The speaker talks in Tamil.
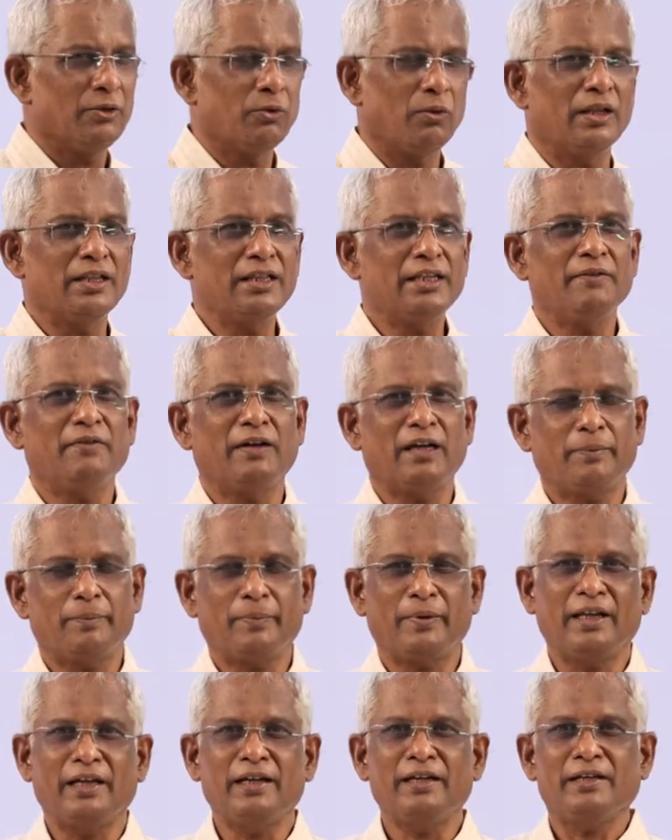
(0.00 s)
குழந்தை
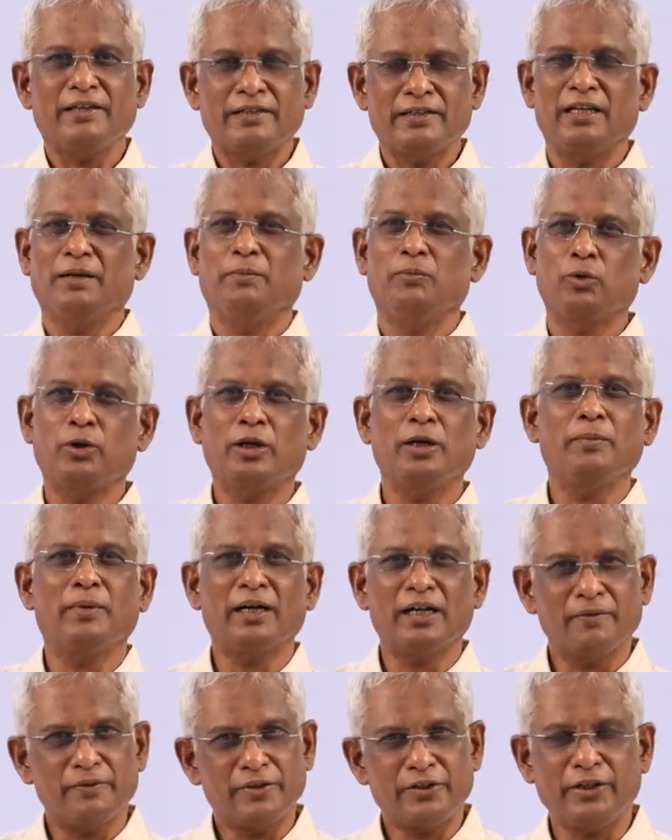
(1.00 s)
வளர்ப்பில் சில
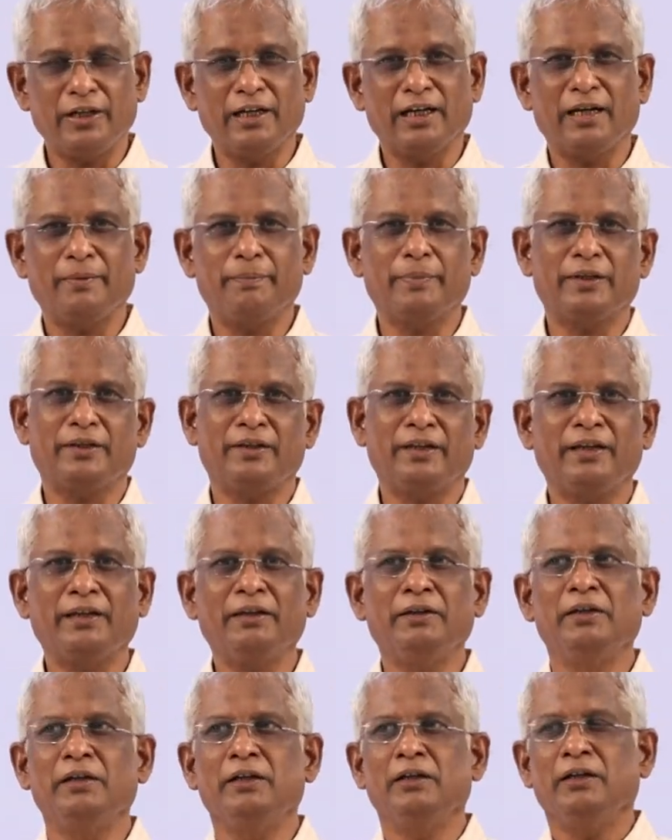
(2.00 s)
முக்கியமான விஷயங்களை பற்றி
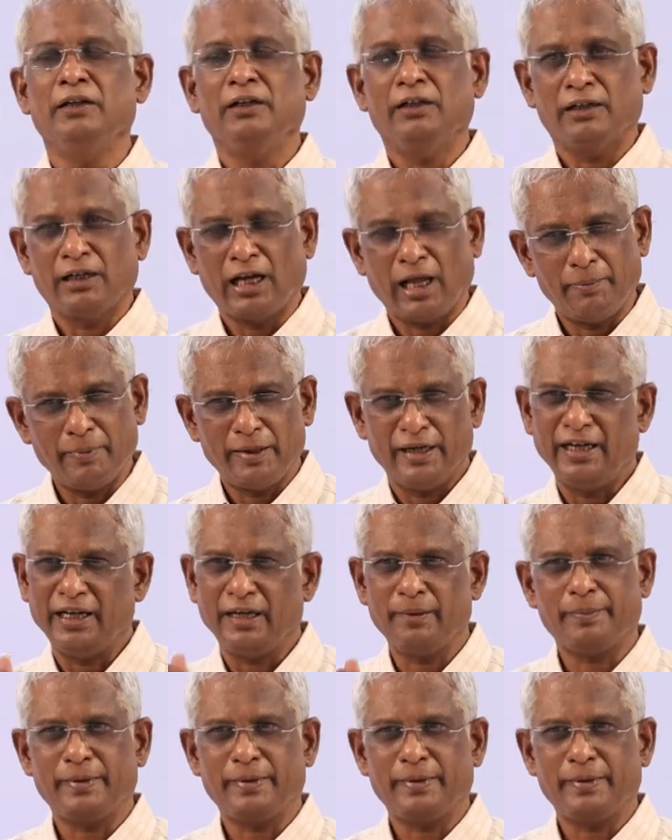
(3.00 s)
நாம் இன்னைக்கு